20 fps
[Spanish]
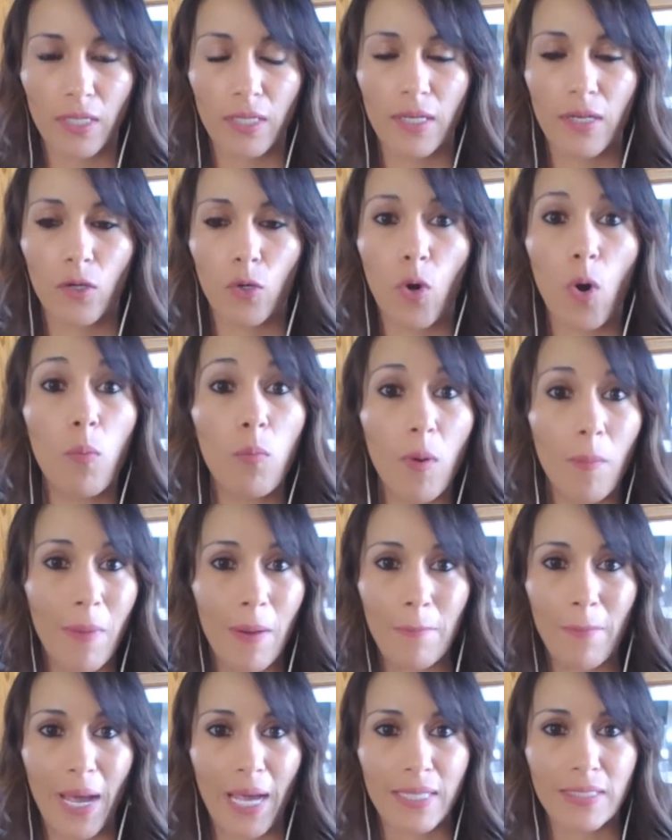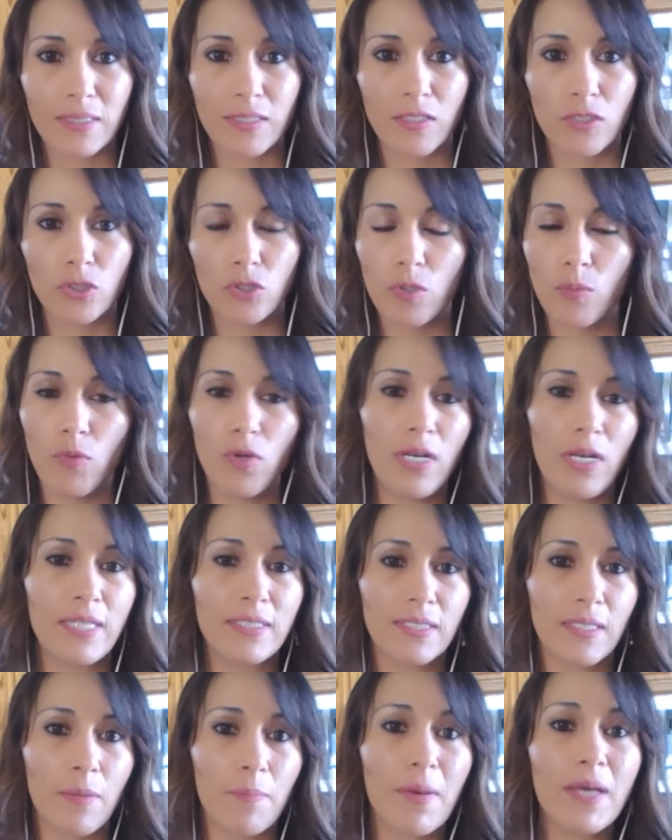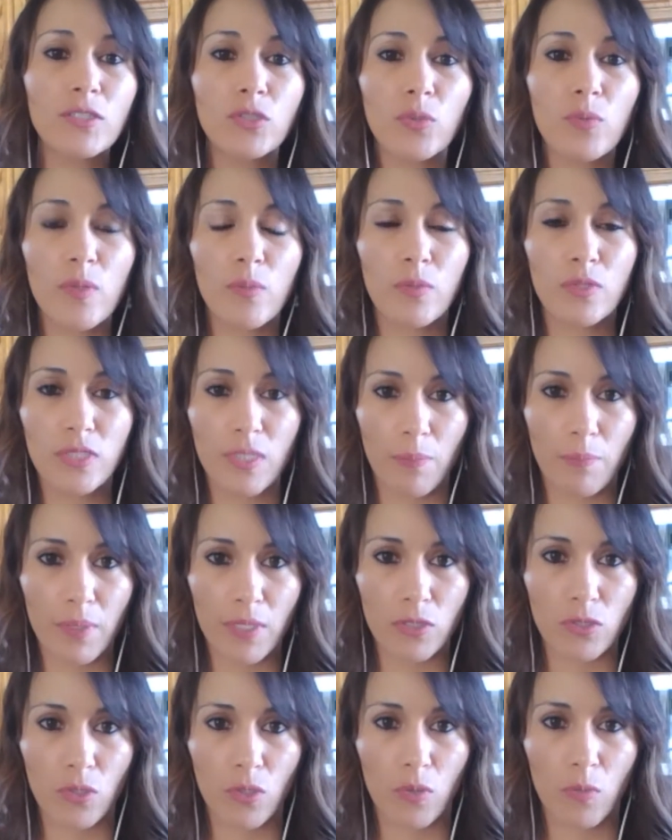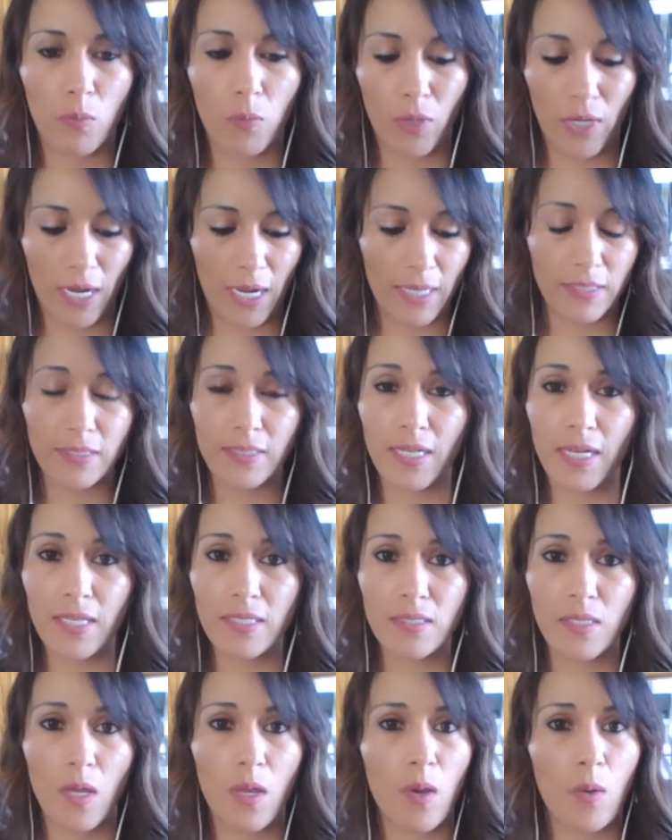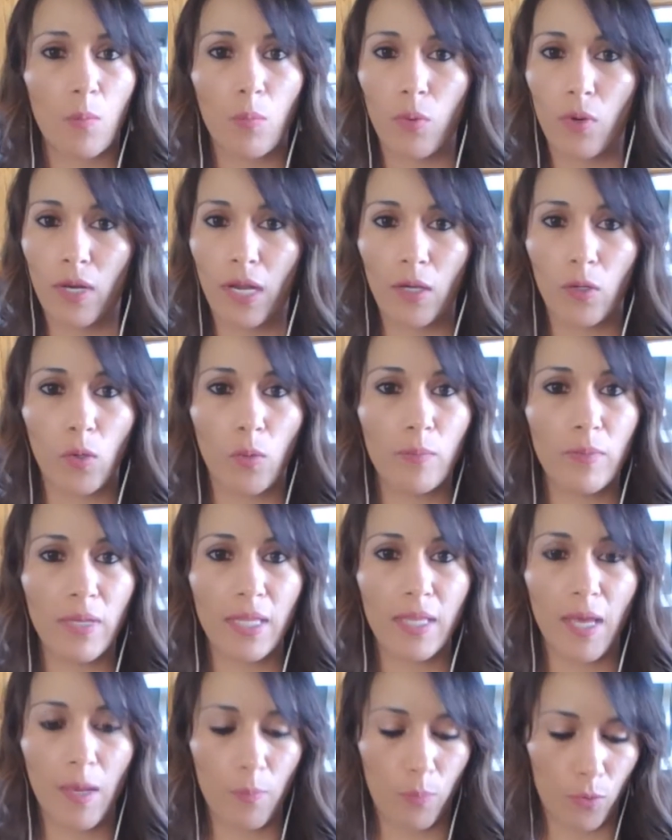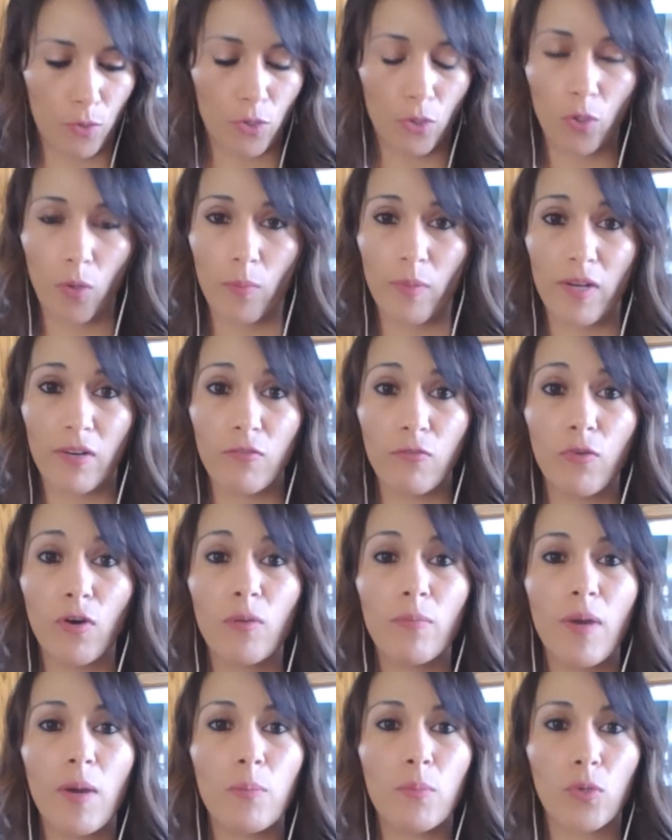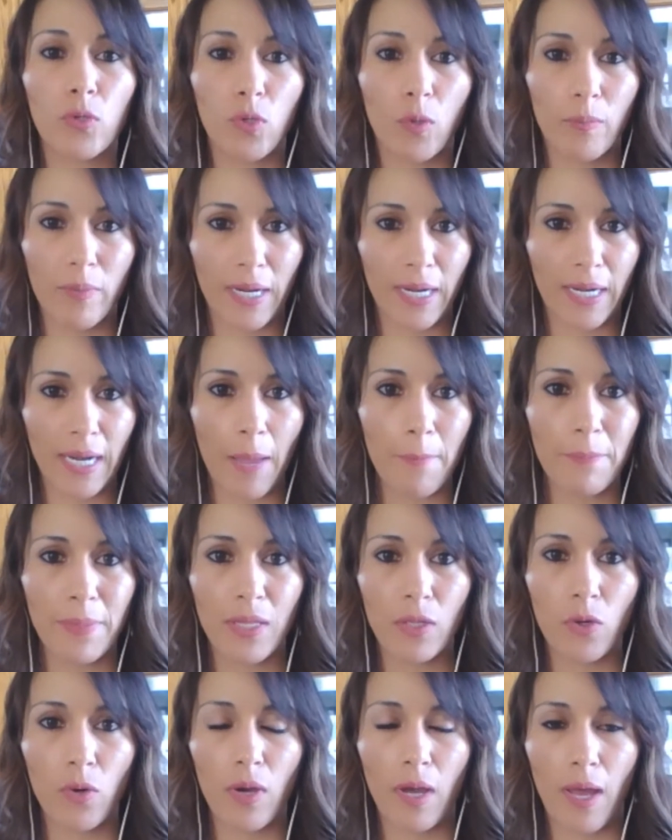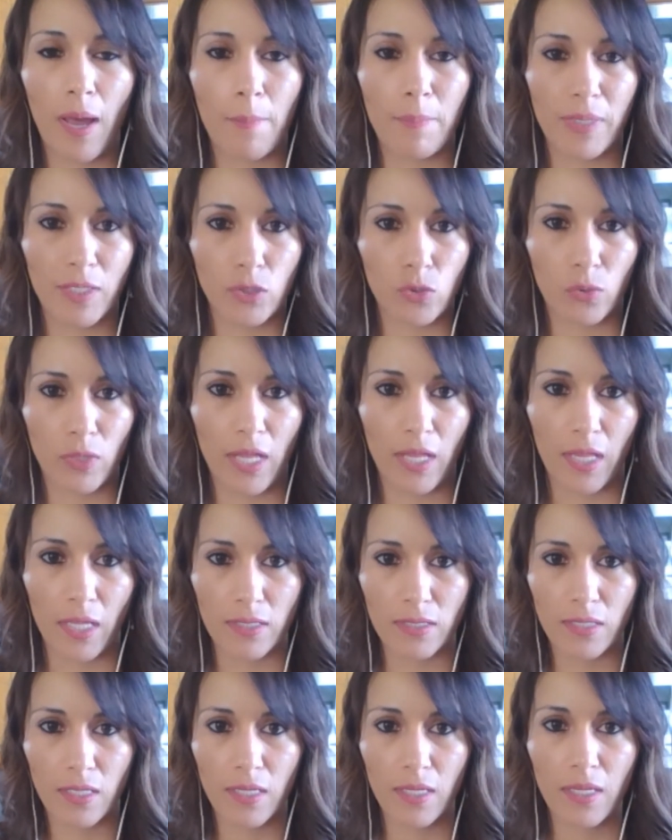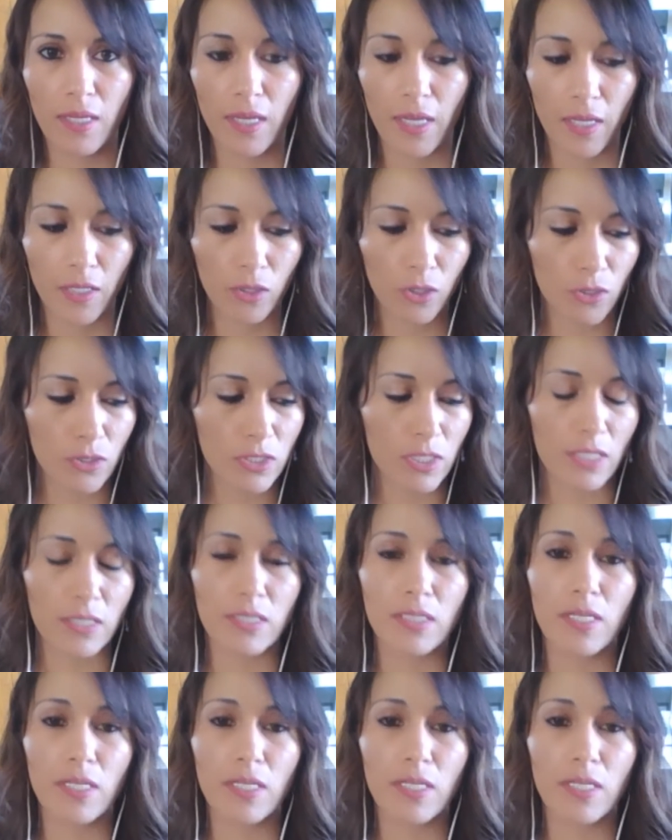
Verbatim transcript: Como mamás, somos las que más subimos de peso por el estrés, por la comida, por no comer en forma, por comer rápido, apresuradas. Entonces,